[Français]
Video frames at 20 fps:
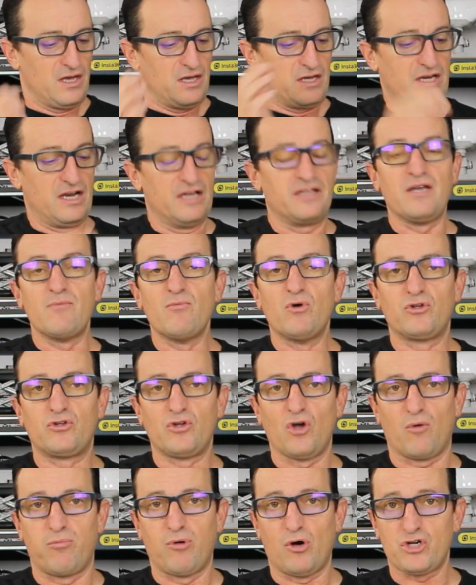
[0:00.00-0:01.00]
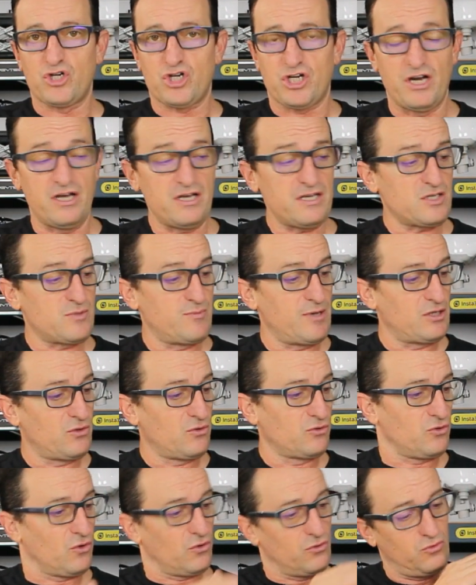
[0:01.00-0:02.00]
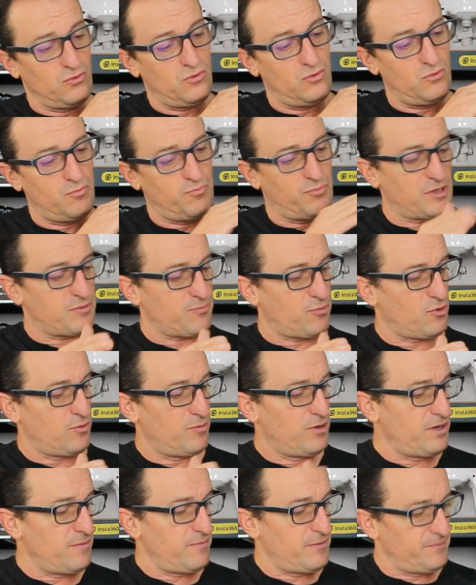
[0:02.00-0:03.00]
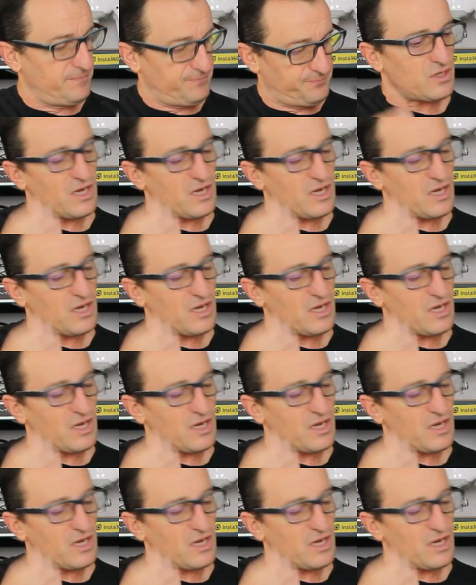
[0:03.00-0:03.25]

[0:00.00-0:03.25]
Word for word: Il a des moteurs brushless, bien entendu, pas de problème.